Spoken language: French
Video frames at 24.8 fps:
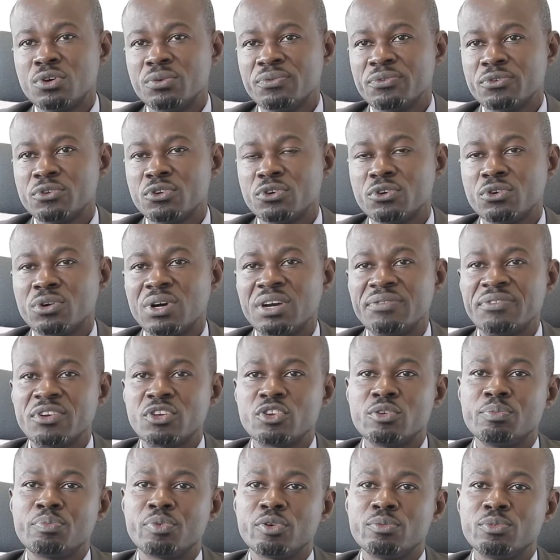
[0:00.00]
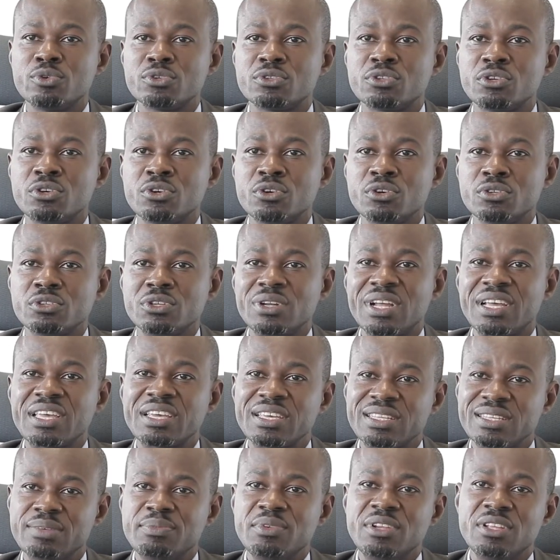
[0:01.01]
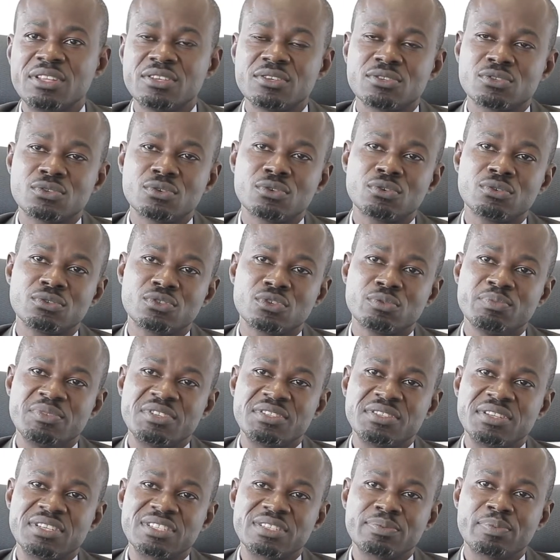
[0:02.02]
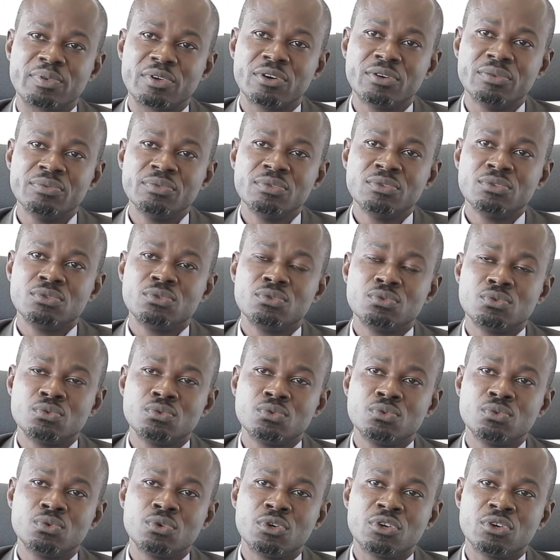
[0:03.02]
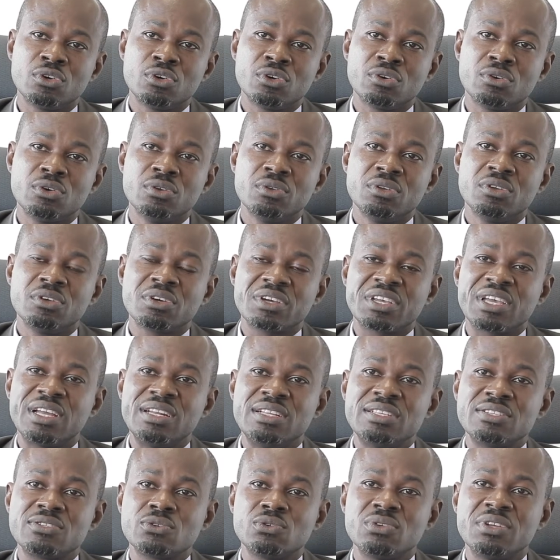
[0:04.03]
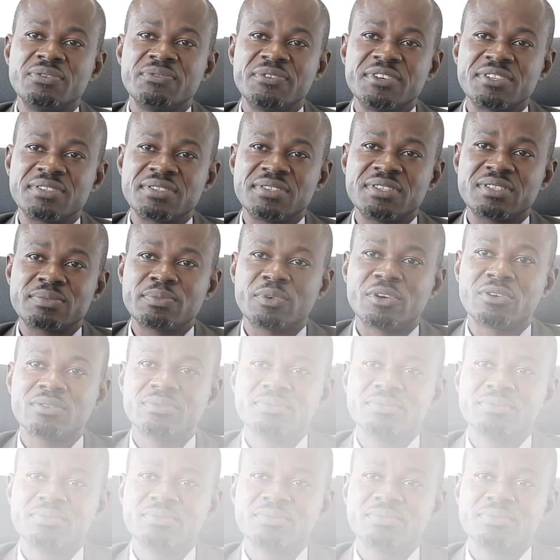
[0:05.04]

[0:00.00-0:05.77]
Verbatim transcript: convenons avec le promoteur de la crédibilité de ce business plan, nous réalisons l'investissement.